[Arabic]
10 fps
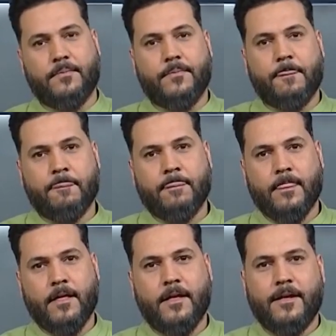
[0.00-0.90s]
ايدك على
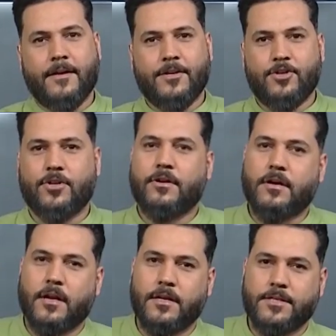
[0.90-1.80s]
الطبخات
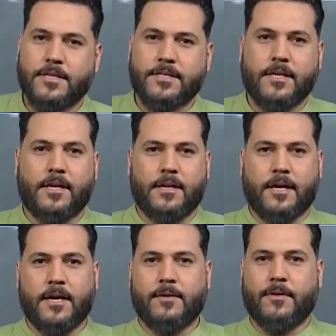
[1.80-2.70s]
شكرا جزيلا
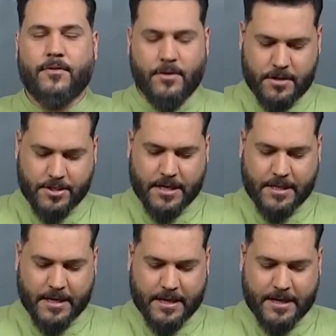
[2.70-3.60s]
اكيد من ذوقك هذه
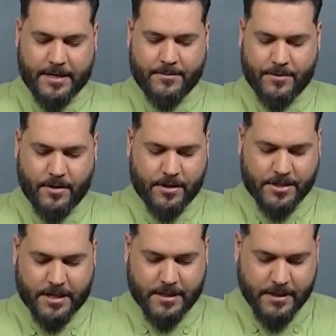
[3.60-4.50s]
يا غالية من ذوقك هذه